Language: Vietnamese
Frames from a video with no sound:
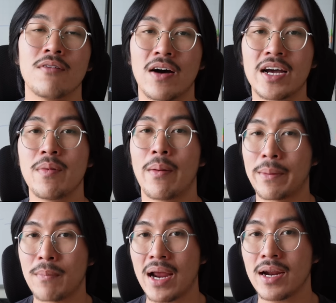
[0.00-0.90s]
Và khi mà
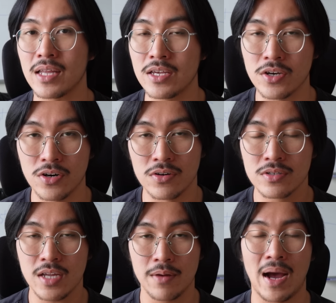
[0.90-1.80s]
bạn bán ra thị
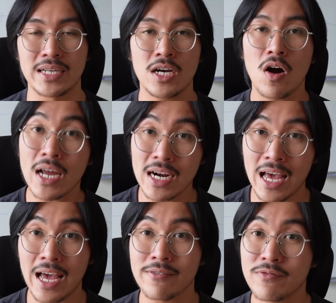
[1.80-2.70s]
trường thì bạn sẽ có khách
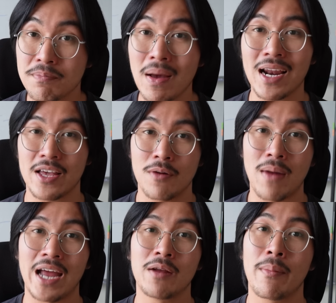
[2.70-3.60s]
hàng feedback lại cho
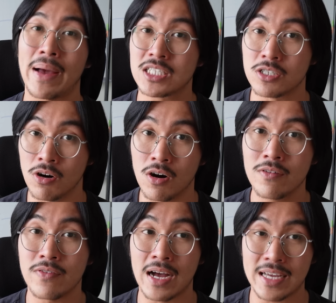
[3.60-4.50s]
bạn để mà bạn sửa
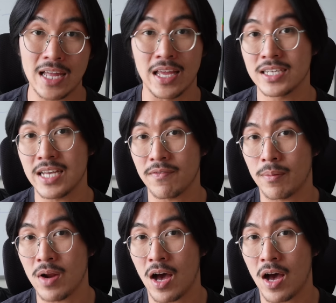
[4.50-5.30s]
và cải thiện cái sản phẩm